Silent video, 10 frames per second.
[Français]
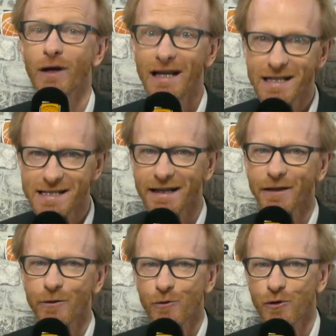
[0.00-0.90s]
les
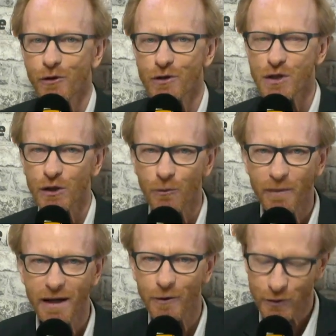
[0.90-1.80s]
agriculteurs s'en
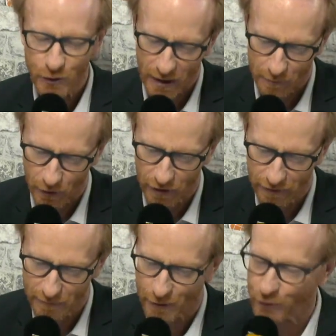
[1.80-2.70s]
emparent totalement.
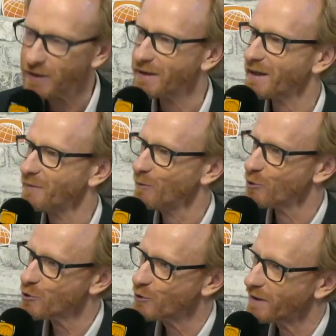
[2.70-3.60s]
À mes côtés, Rémi,
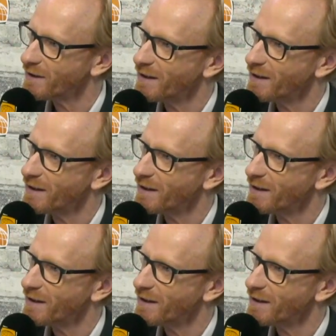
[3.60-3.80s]
bonjour.